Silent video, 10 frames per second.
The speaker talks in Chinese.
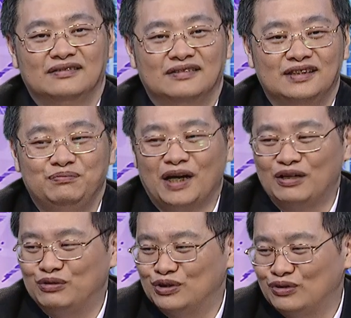你不要
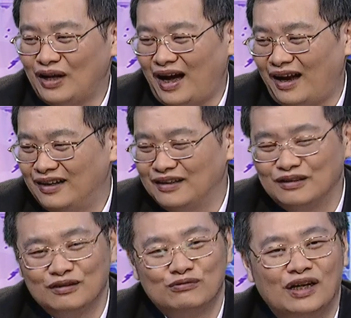以为说啊，那
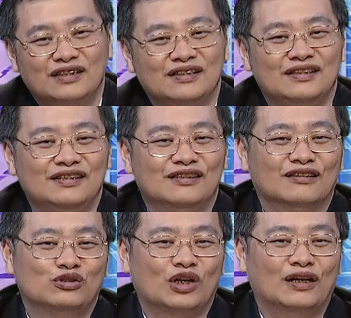个外资一定
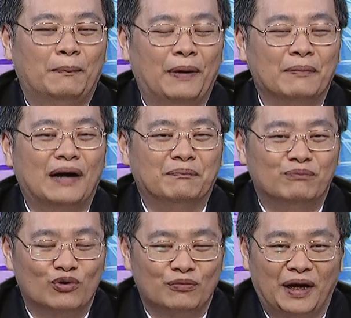都赚的盆满
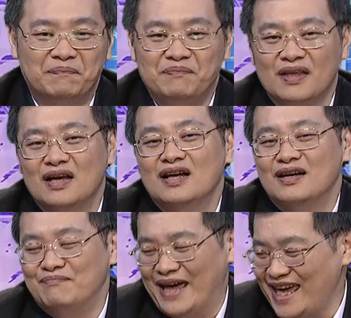钵满，
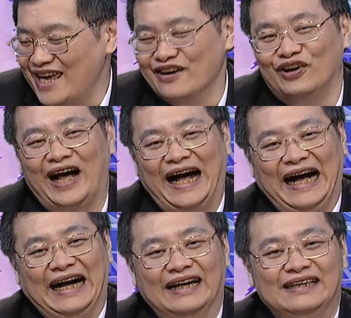没有
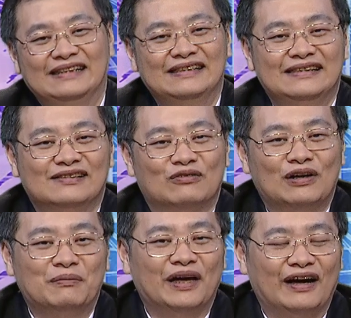啦，
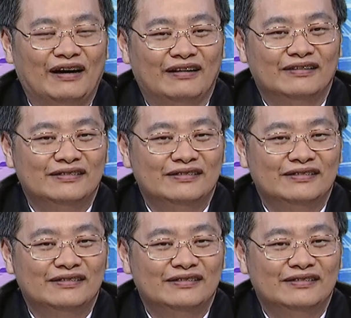观众朋友，